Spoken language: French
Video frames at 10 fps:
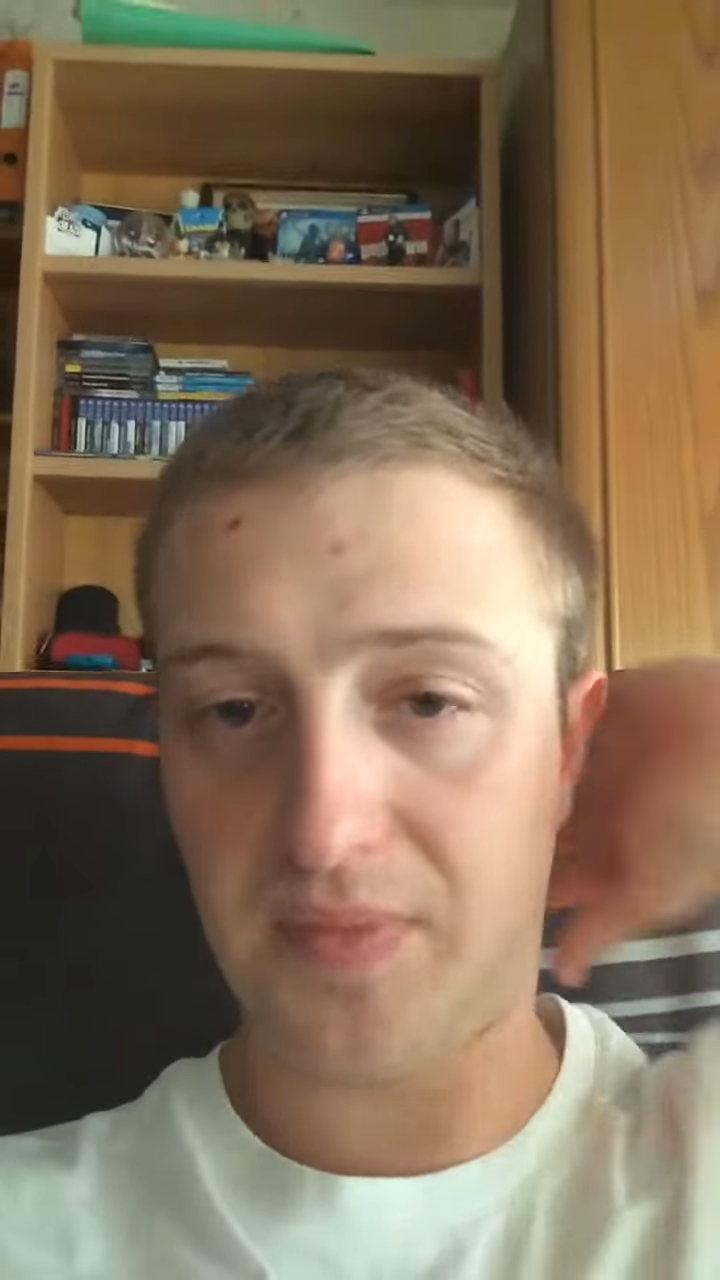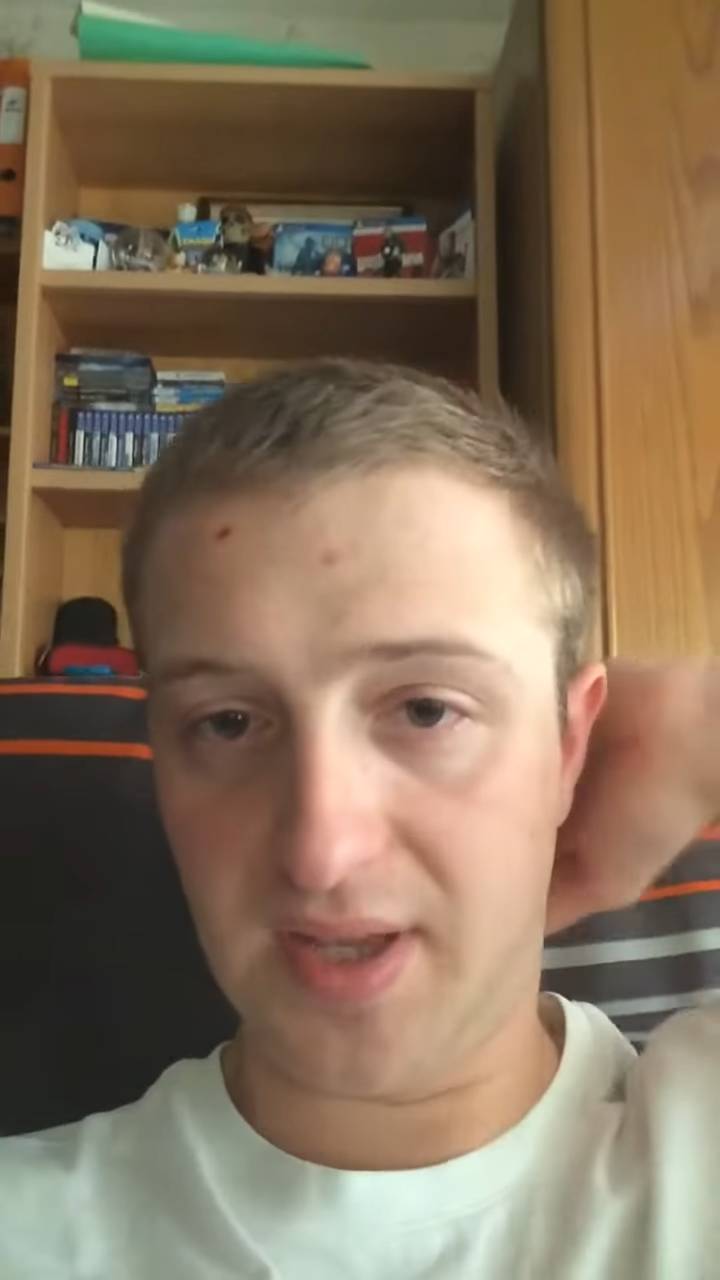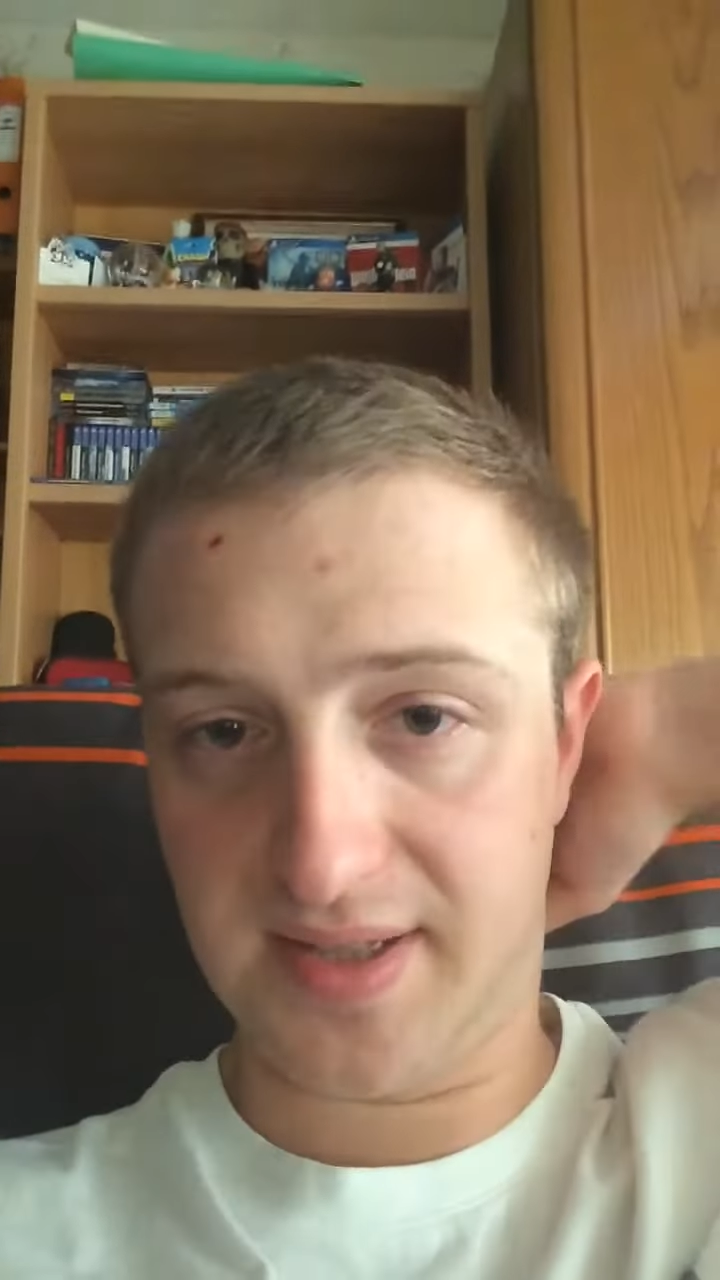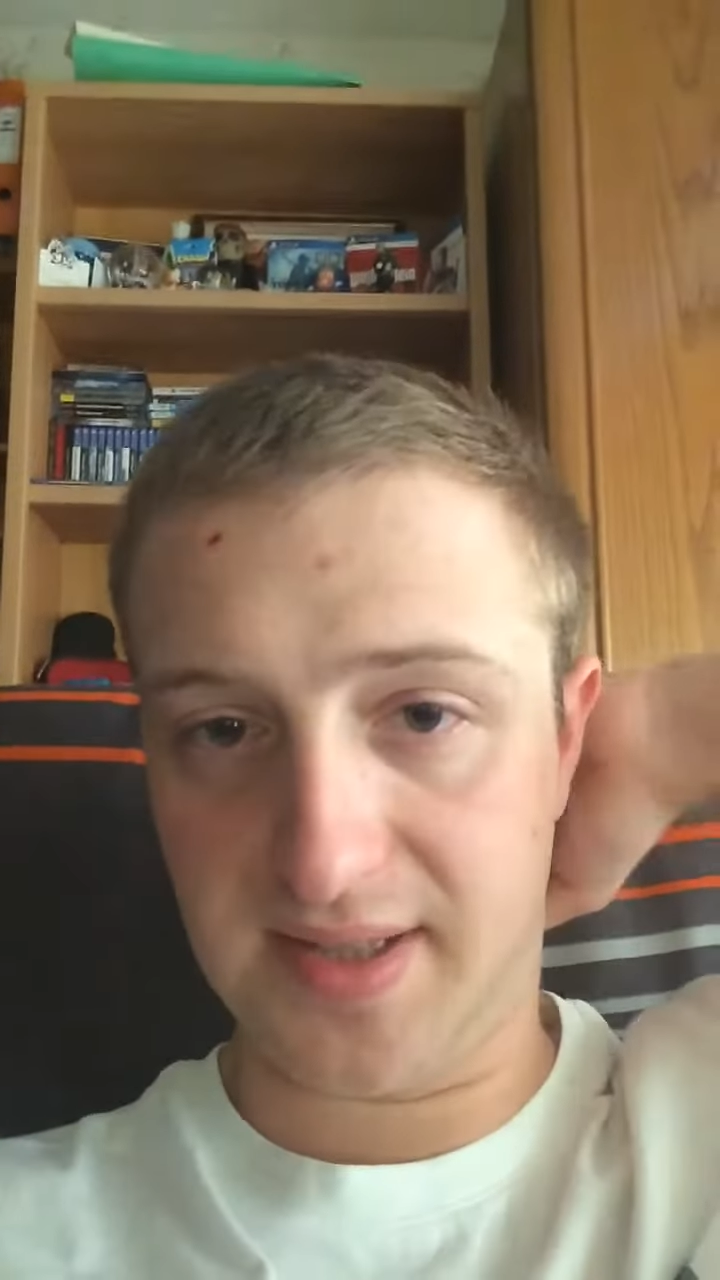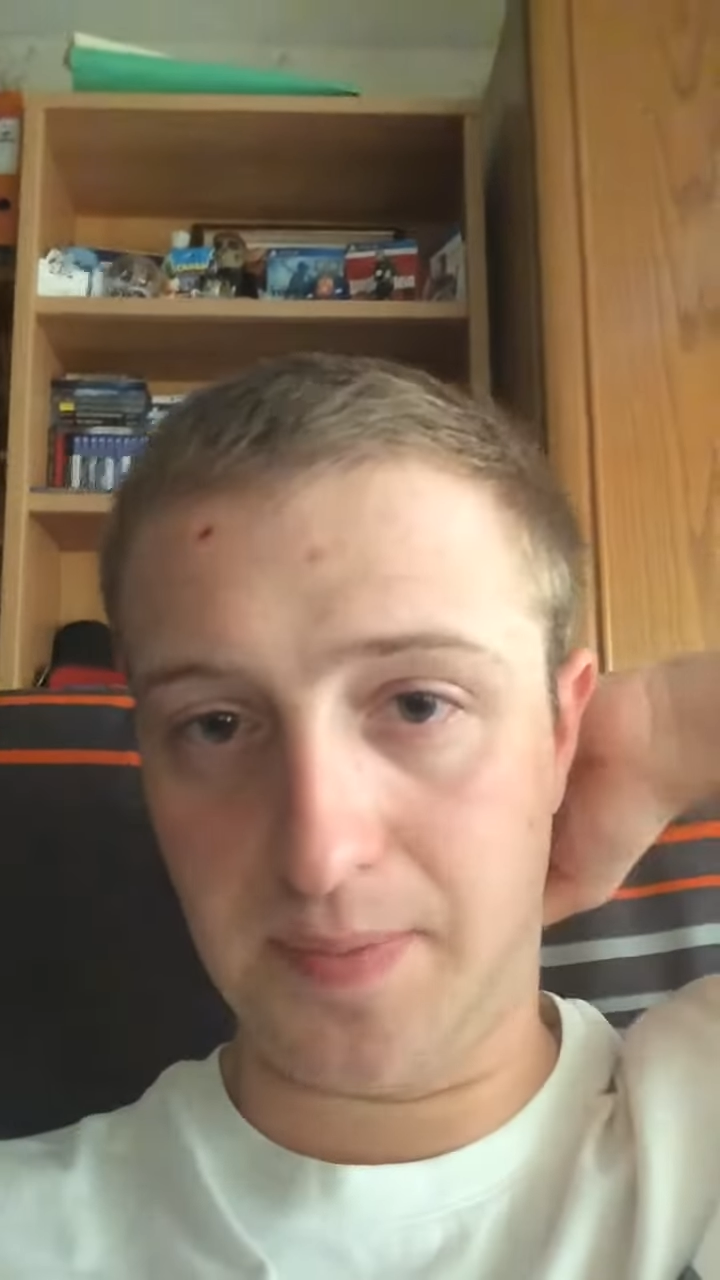
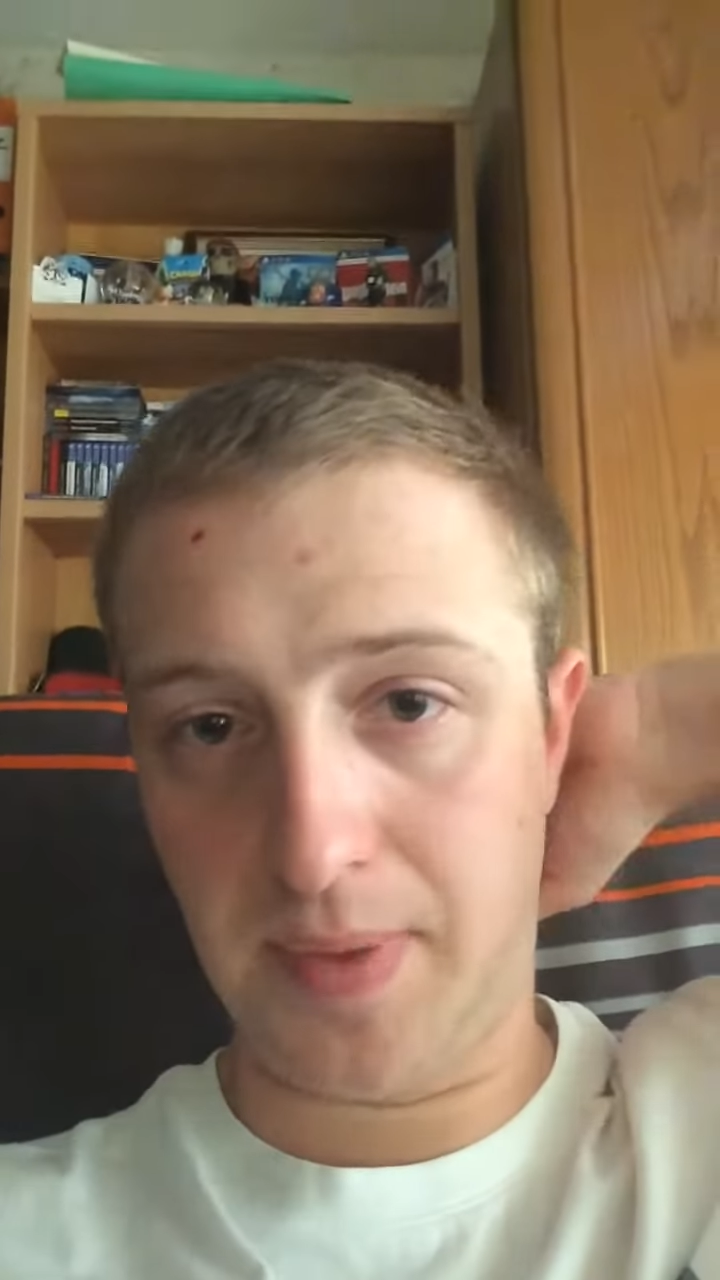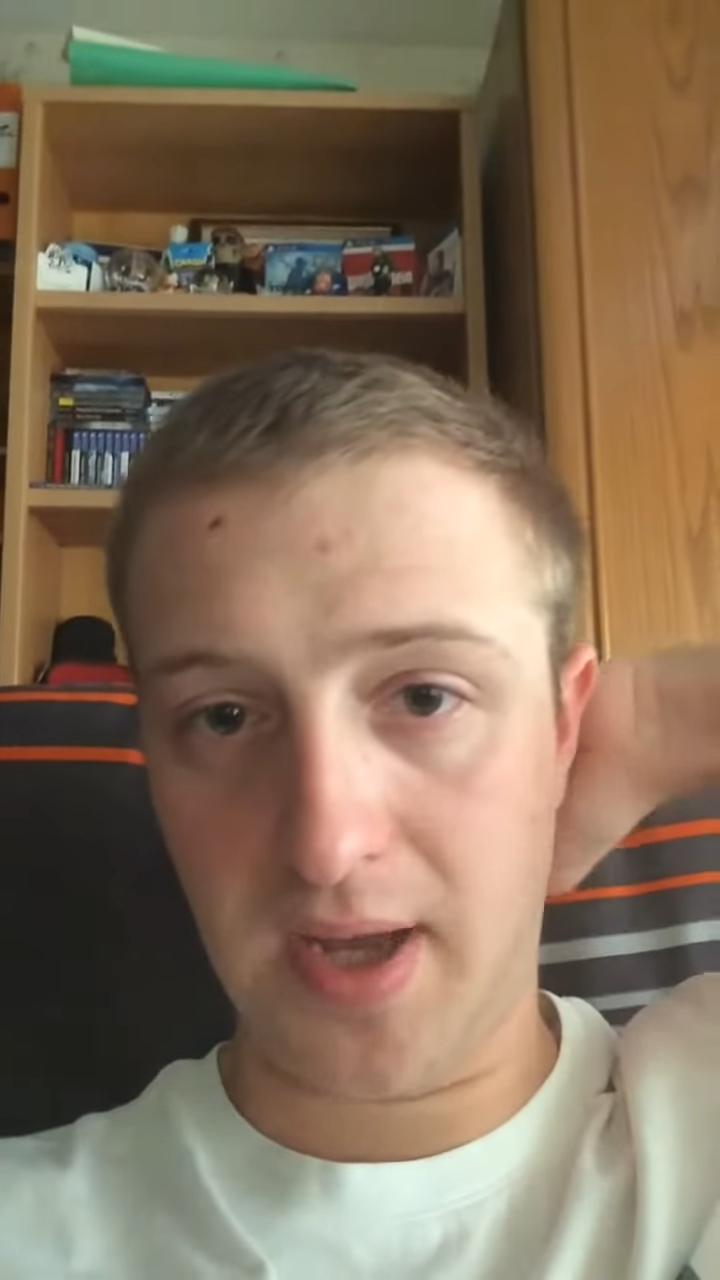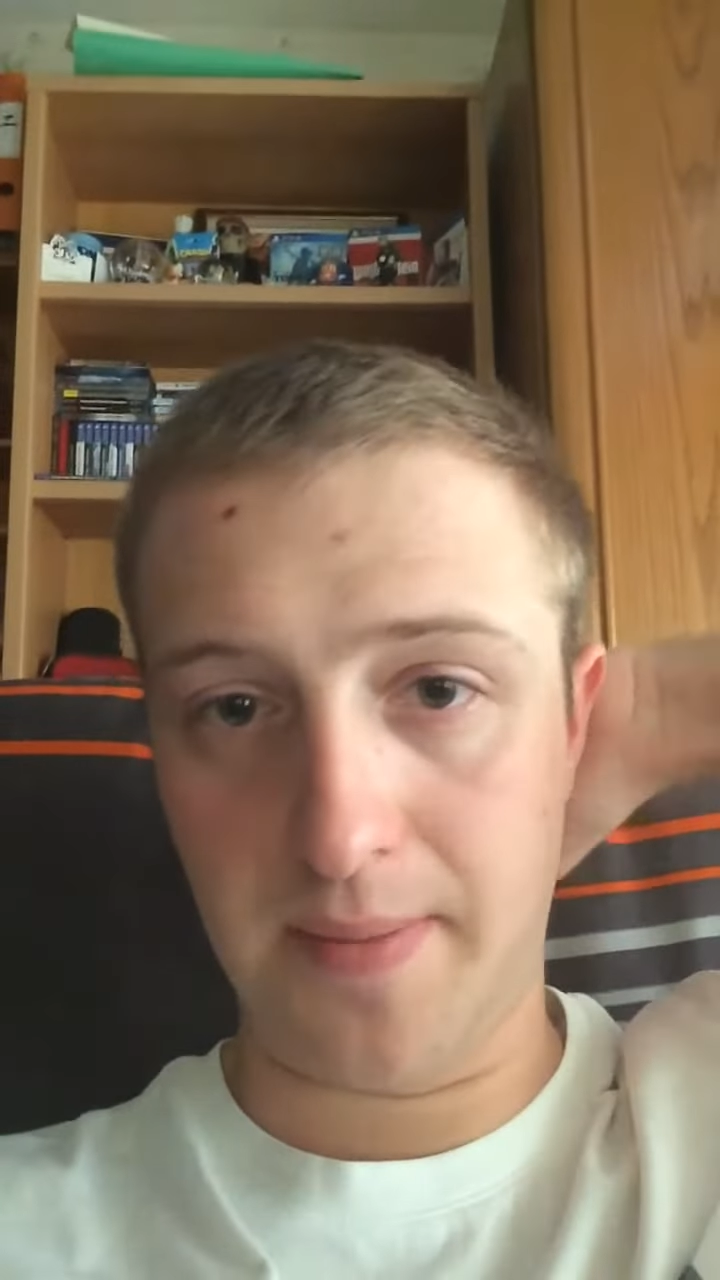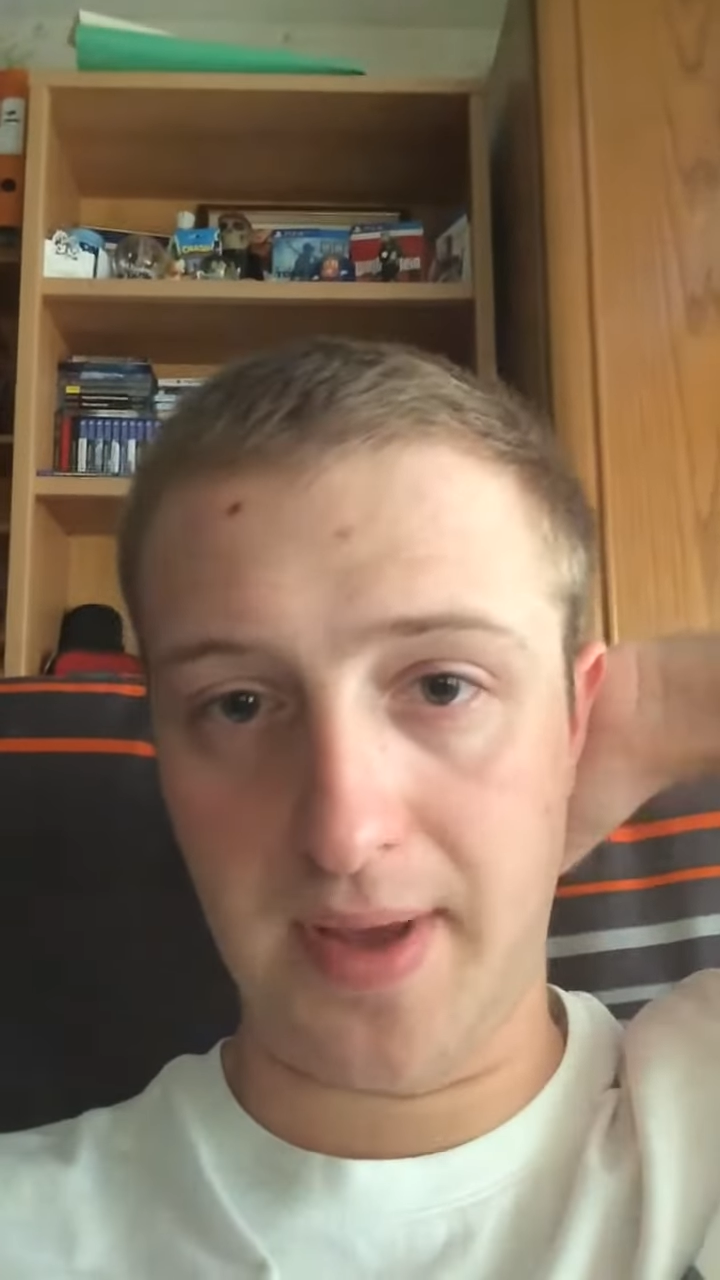Et si pas,